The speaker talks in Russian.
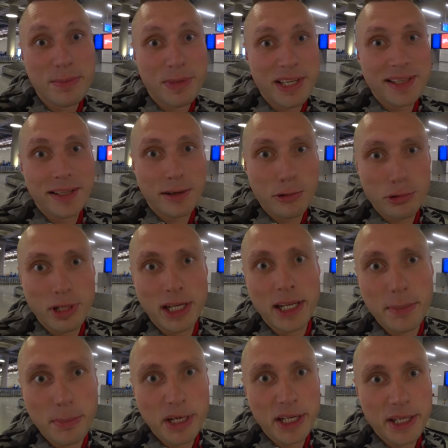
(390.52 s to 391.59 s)
смысла
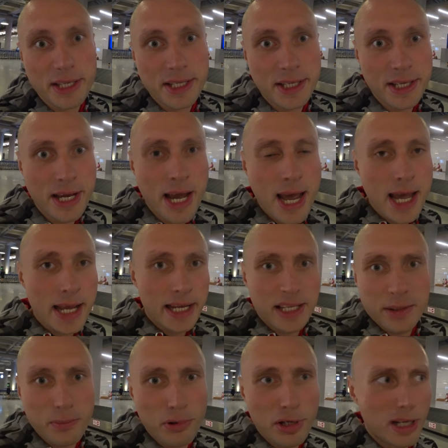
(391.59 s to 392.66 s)
куда-либо идти. И
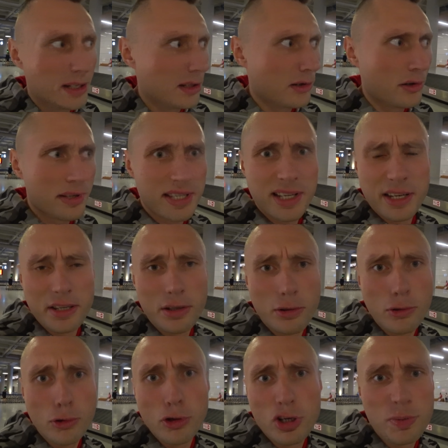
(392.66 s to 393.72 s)
тем более такой, знаете,
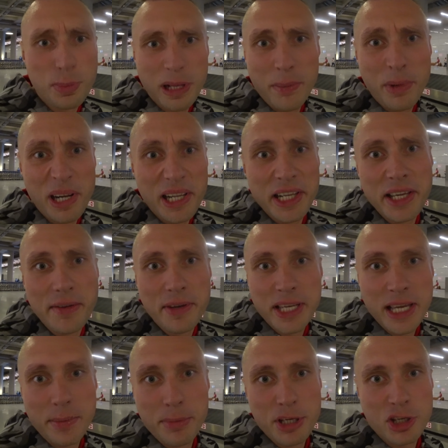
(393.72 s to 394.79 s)
дождь прямо
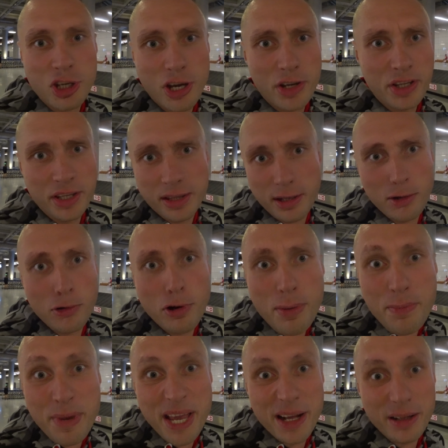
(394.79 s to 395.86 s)
ливень обещают. Не такой
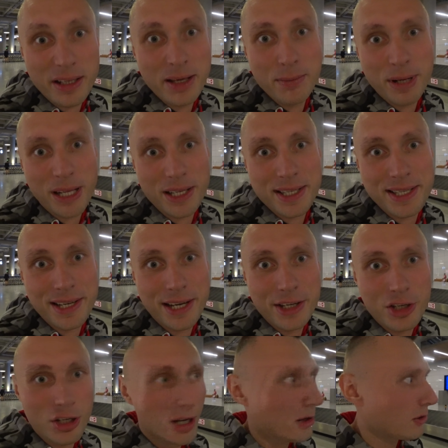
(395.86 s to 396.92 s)
мелкий,
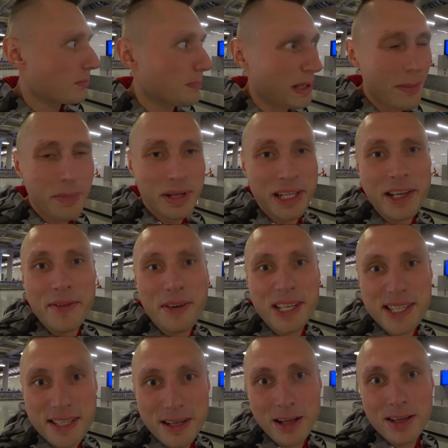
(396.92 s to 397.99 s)
моросящий, а вот прямо
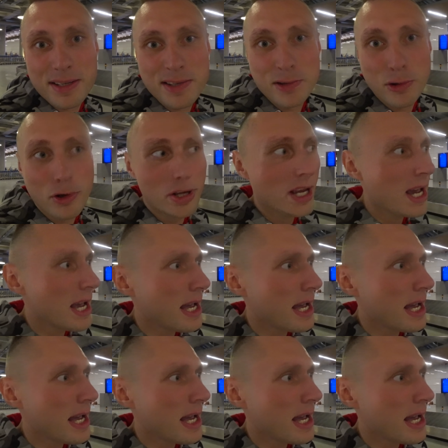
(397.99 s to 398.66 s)
ливень с грозой.